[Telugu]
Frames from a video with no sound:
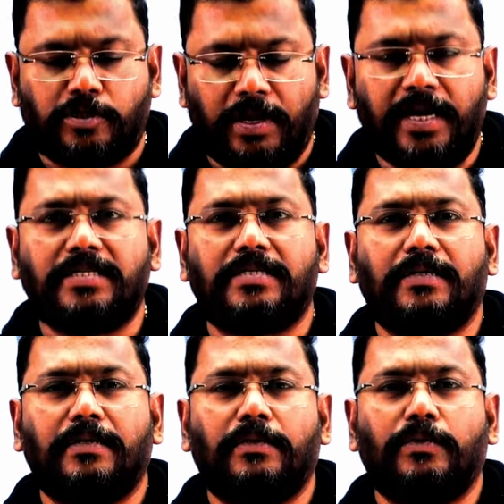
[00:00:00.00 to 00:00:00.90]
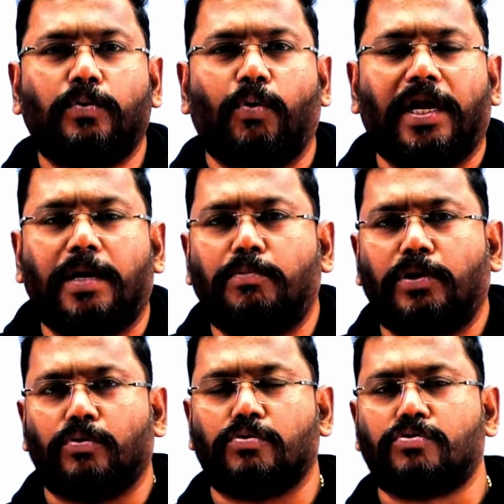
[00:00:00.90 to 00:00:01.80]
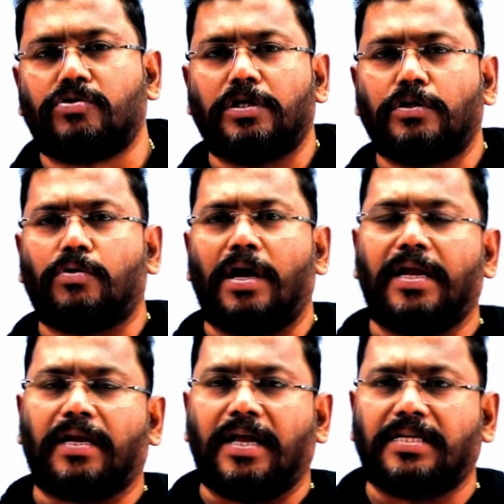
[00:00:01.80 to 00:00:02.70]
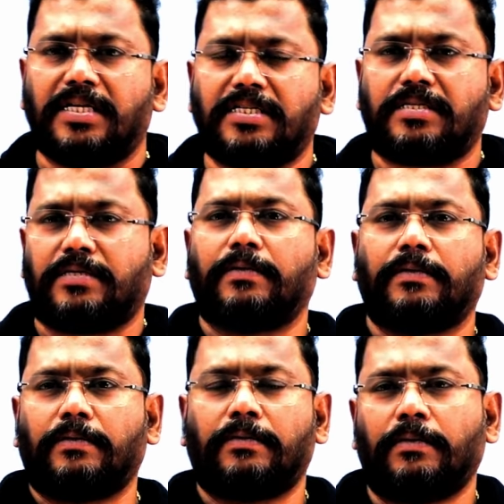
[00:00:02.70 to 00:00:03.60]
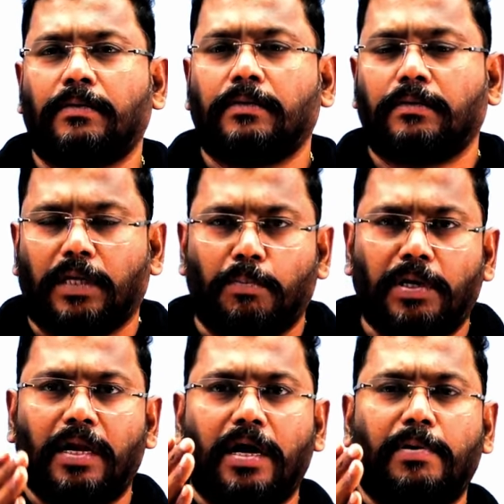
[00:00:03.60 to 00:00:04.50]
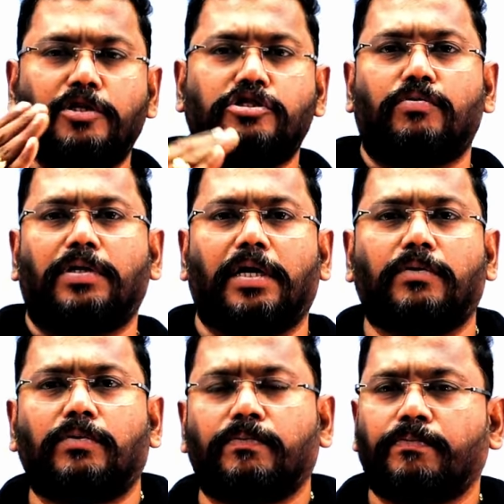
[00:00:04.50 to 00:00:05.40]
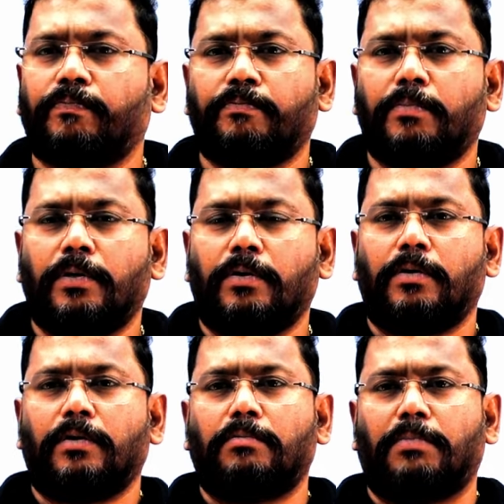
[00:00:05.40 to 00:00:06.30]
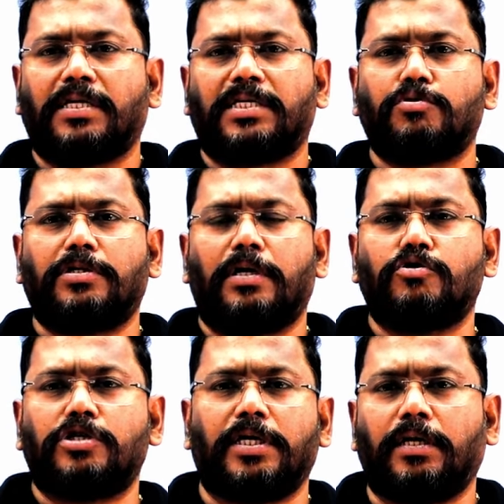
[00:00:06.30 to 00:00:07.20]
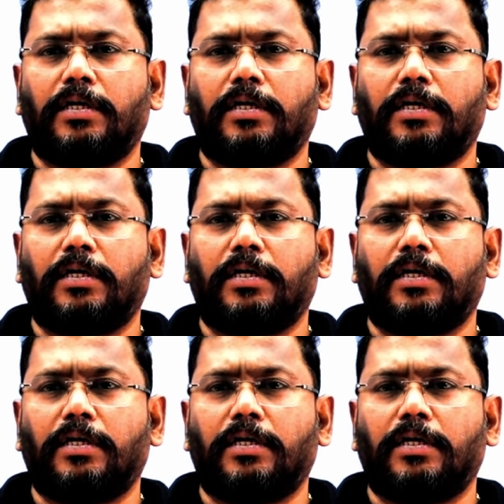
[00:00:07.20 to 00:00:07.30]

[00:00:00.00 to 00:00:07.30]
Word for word: స్టూడెంట్స్ వెల్కమ్ టు సి గురు ఆన్లైన్ క్లాసెస్ తమిళ గమనించి ఉంటారు మన సంస్థ నుంచి